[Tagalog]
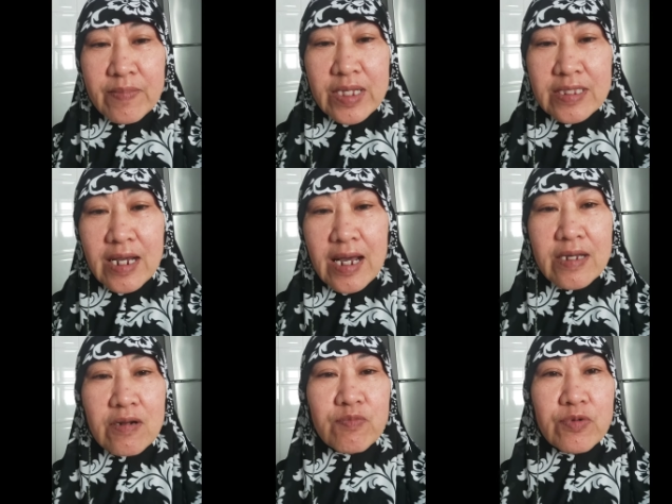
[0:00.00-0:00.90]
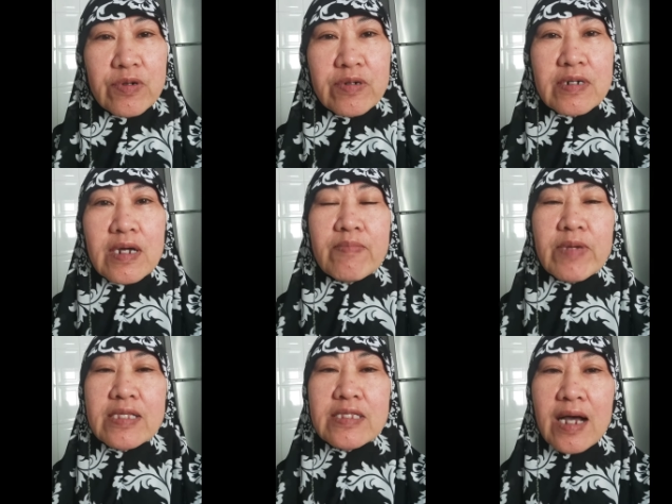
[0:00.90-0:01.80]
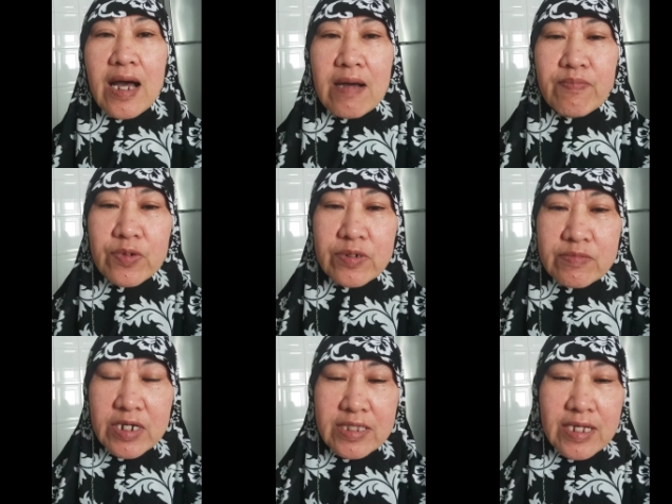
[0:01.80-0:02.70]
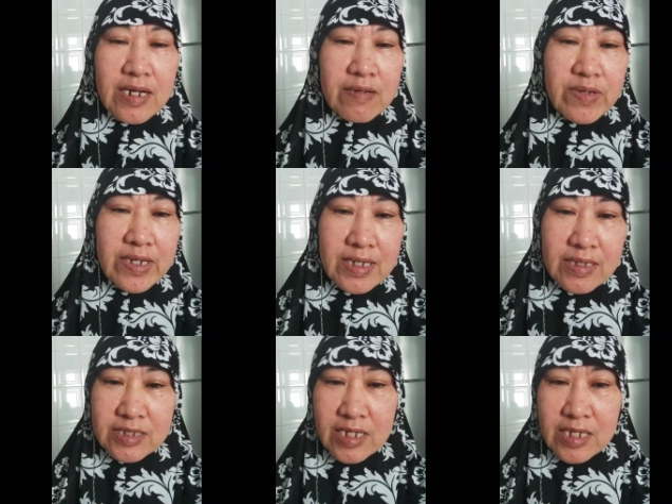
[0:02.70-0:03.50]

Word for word: Magandang araw po, magandang hapon, magandang gabi,